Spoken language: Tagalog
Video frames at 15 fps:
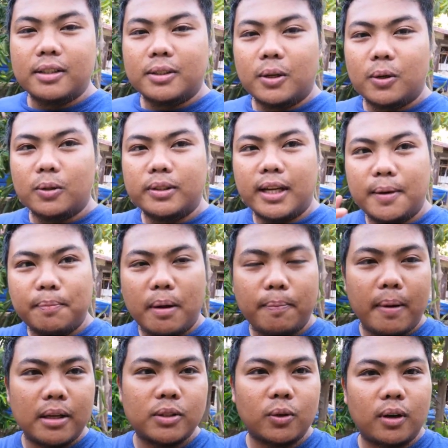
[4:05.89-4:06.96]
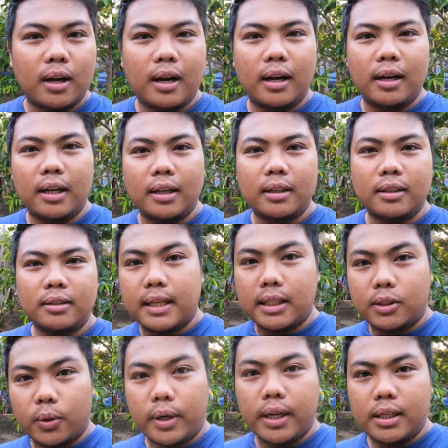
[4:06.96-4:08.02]
So, dyan papasok ang
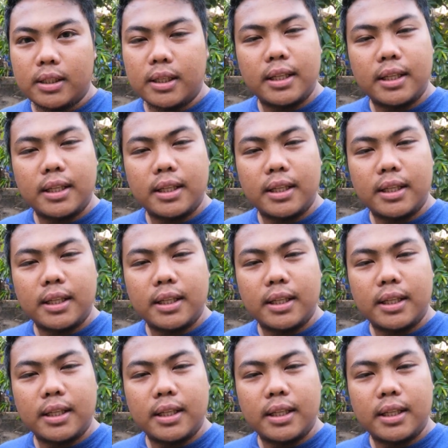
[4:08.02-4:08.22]
accessories.